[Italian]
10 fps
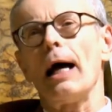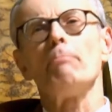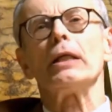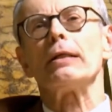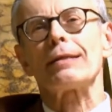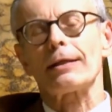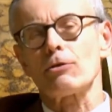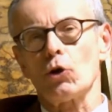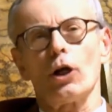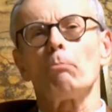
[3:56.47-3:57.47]

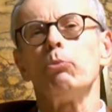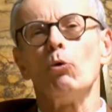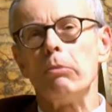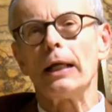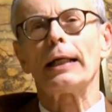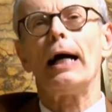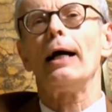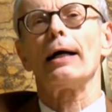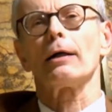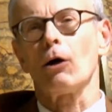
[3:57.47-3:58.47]
amministrazione pubblica
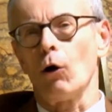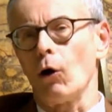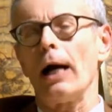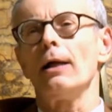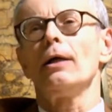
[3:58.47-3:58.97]
ancora